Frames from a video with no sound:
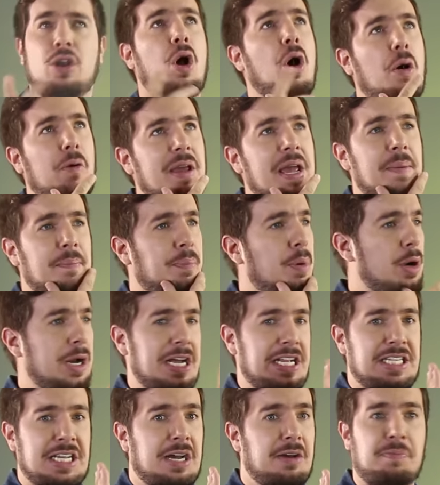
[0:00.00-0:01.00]
No bien por
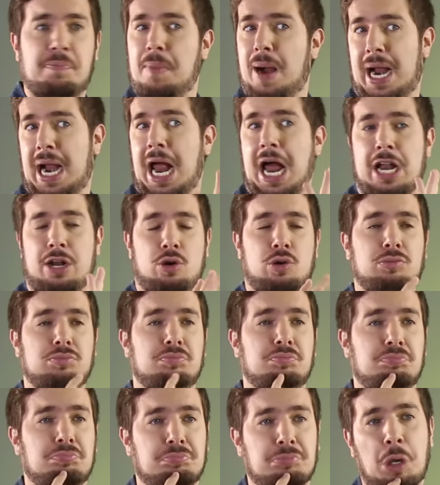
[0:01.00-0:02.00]
ella, bacano,
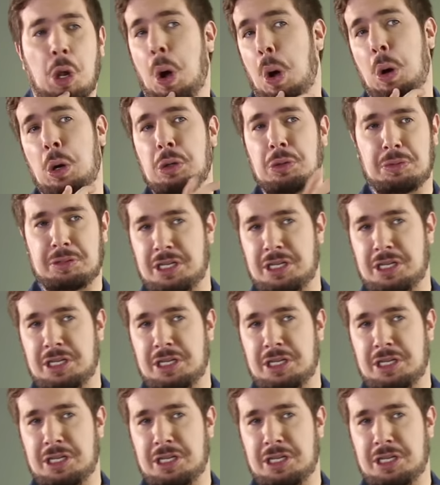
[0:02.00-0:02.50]
no,